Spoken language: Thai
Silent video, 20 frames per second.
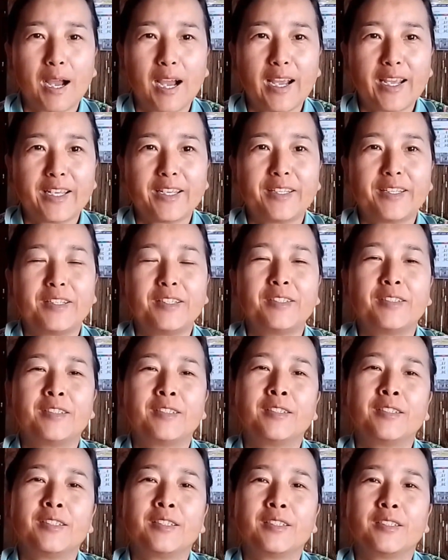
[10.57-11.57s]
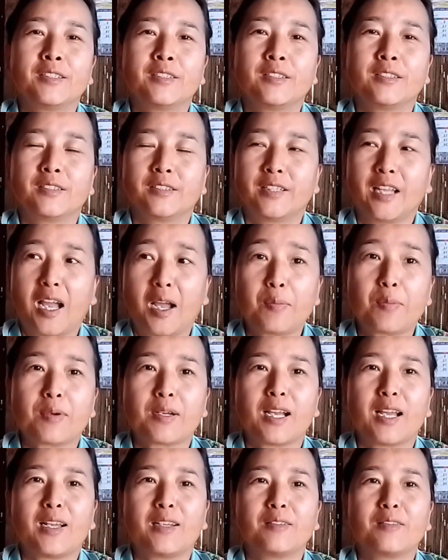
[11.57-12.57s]
ไป
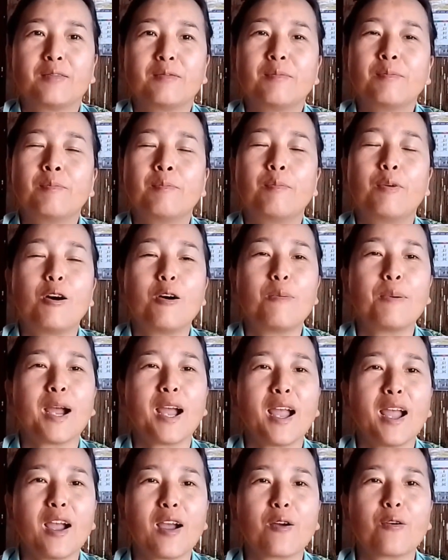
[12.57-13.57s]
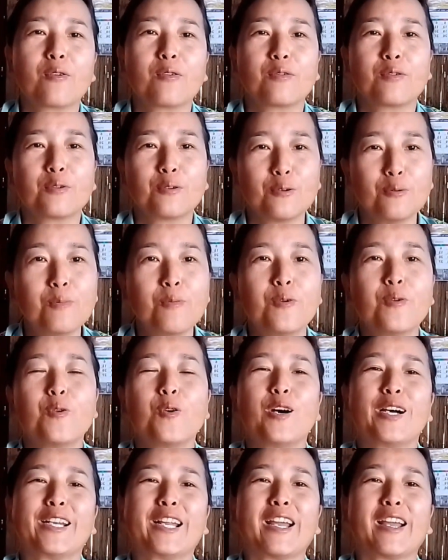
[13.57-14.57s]
ทำการพ่อภาคคุมหั
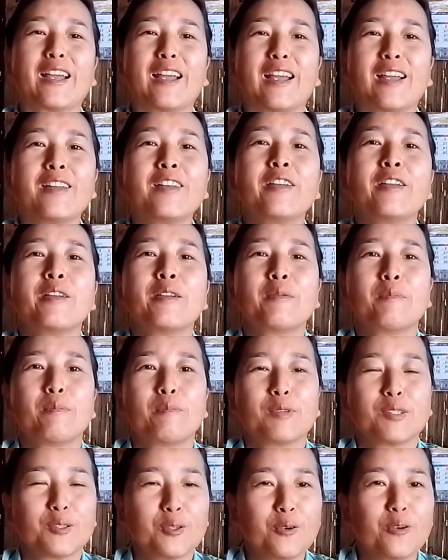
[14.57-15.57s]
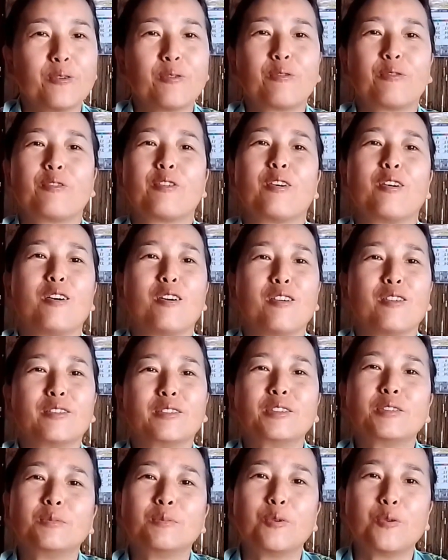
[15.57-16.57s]
วนะคะทรงของ
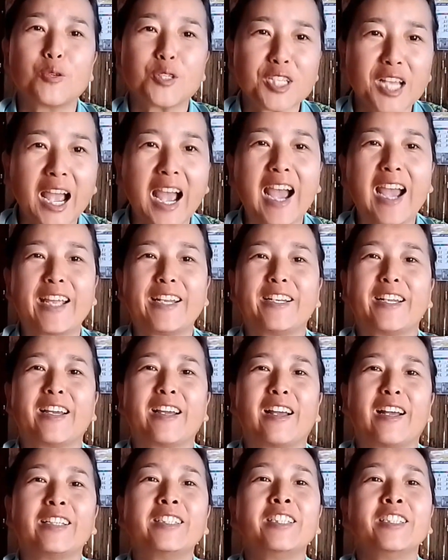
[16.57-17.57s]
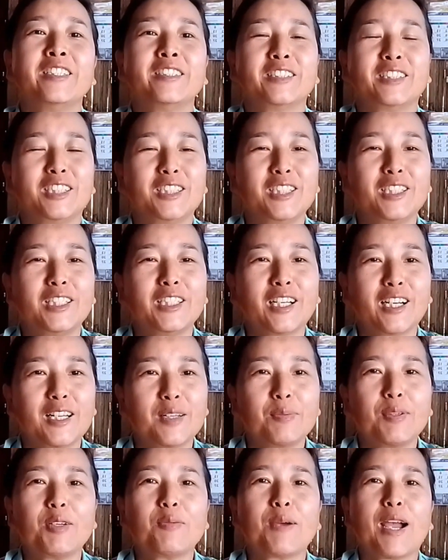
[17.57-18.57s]
ผู้ชายนะคะ ที่คลิ
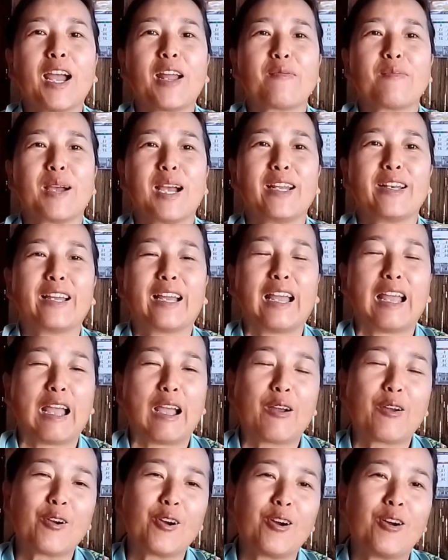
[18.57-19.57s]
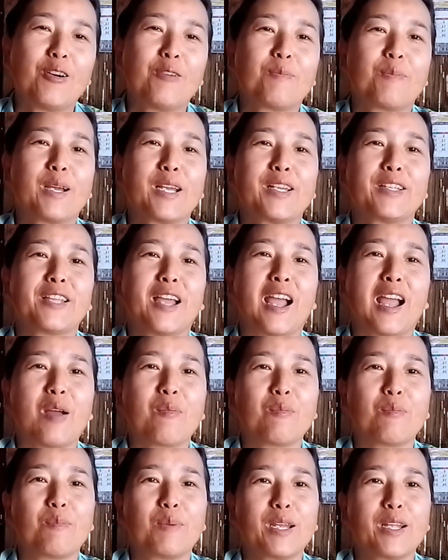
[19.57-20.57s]
ปที่ผ่านมานะคะ ก็ไป
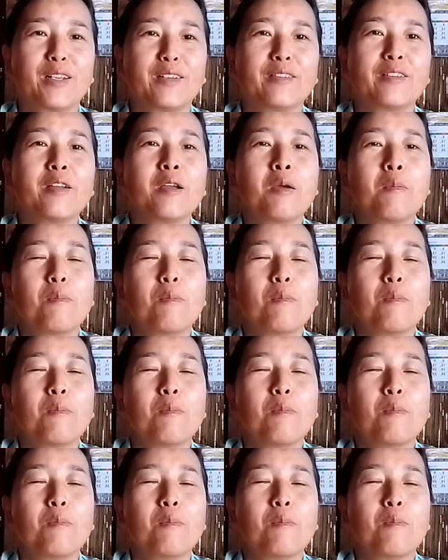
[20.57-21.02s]
ทำเป็น